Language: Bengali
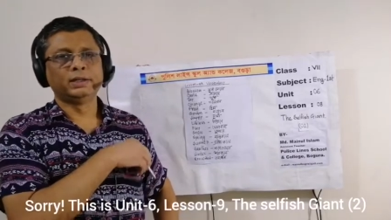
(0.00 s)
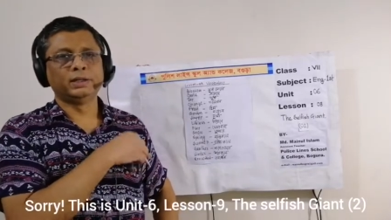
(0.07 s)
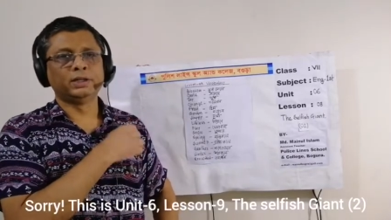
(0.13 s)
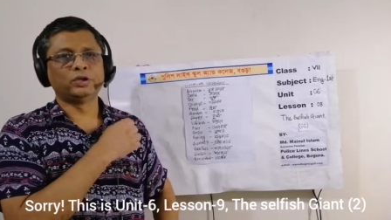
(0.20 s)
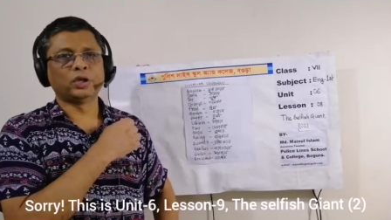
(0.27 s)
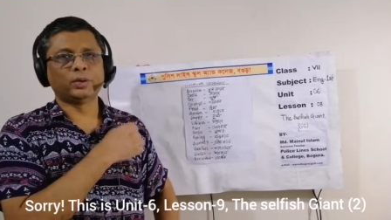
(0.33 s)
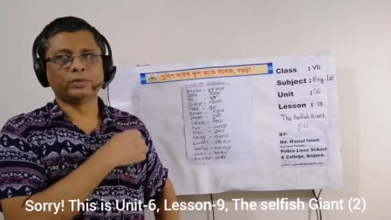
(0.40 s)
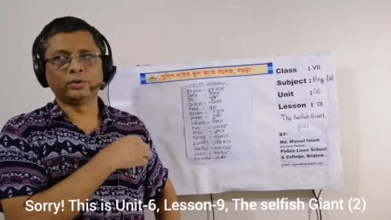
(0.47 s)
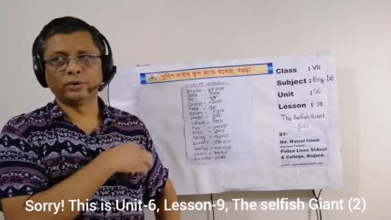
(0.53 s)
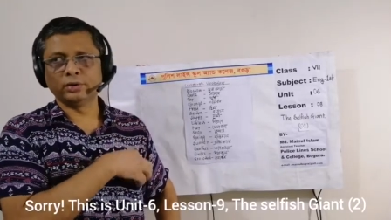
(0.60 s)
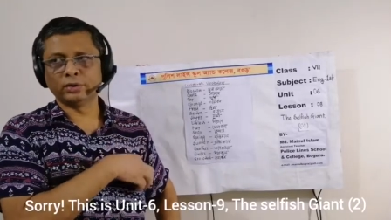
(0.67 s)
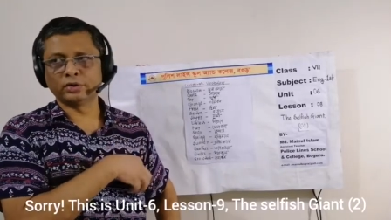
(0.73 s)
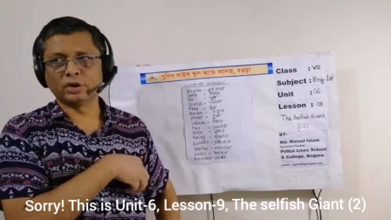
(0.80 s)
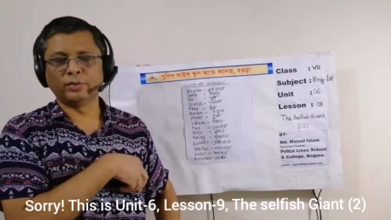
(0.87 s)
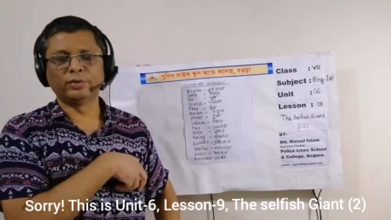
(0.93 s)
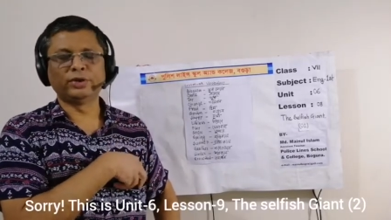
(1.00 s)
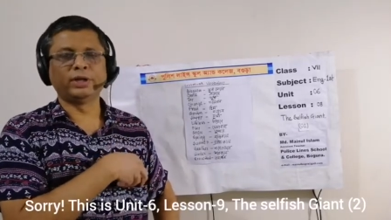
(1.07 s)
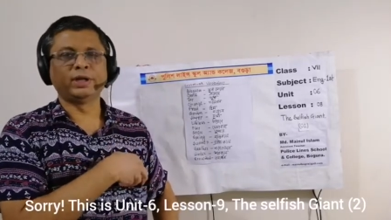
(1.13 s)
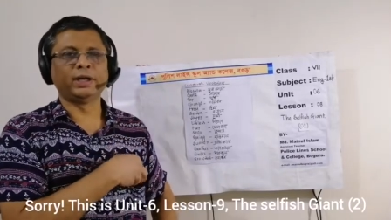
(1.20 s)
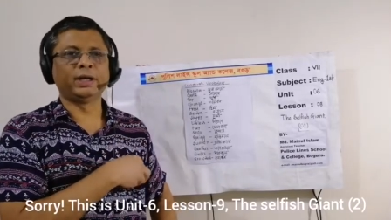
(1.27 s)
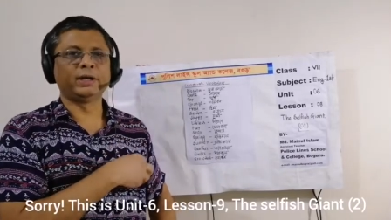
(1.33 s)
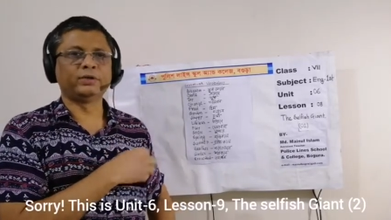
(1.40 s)
সেই শব্দগুলো
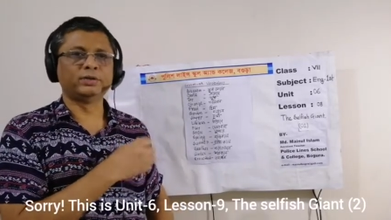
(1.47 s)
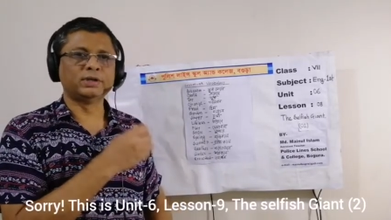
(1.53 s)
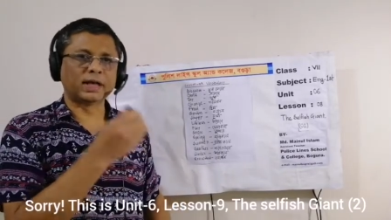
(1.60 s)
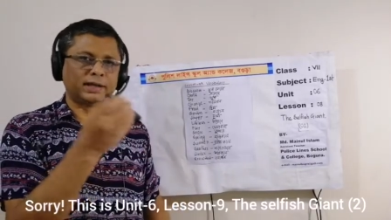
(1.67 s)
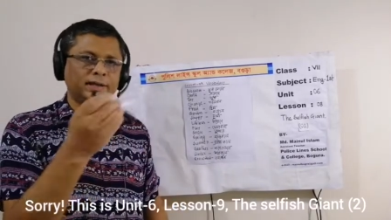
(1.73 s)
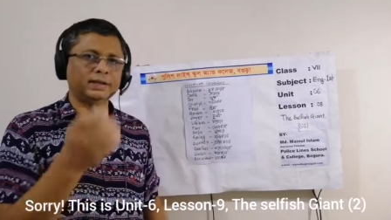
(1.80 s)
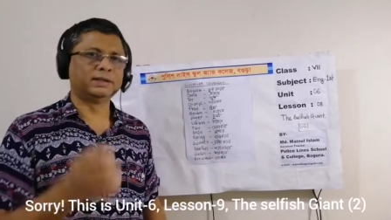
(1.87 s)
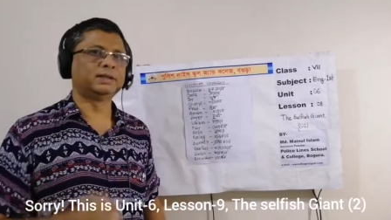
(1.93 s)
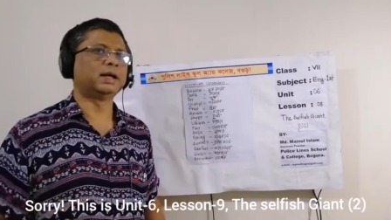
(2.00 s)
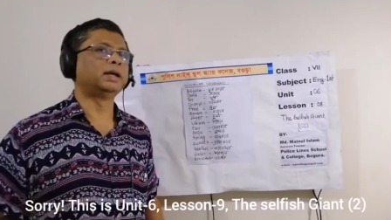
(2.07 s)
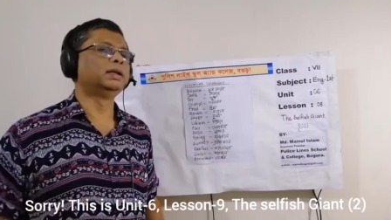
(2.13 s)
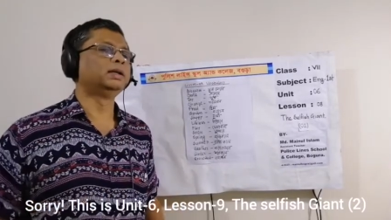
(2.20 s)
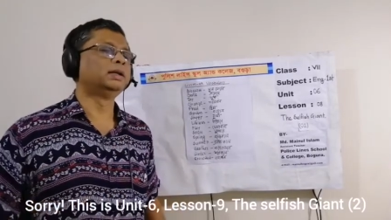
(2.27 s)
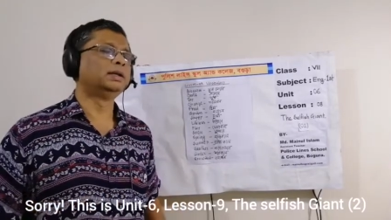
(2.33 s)
সম্বন্ধে একটু জানতে চাই